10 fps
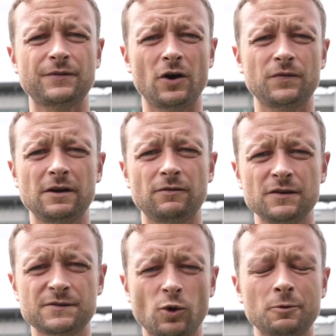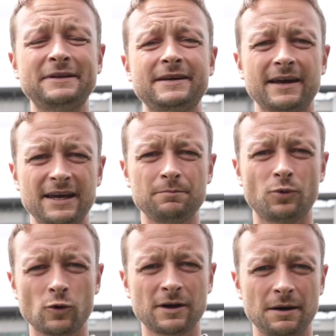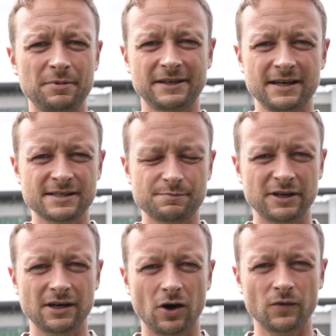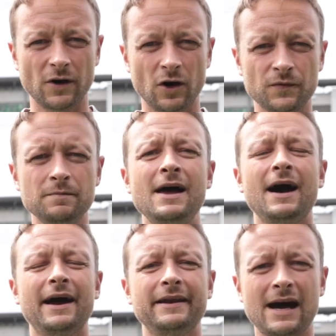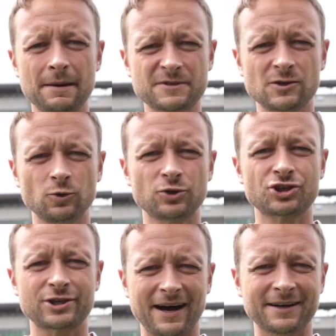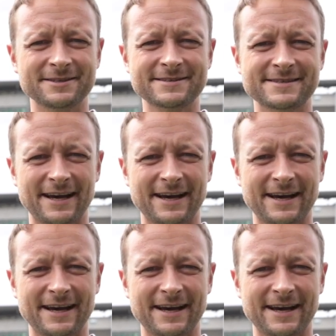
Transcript: VfL Wolfsburg mit der Regenbogen-Kapitänsbinde auflaufen. Ein absolut starkes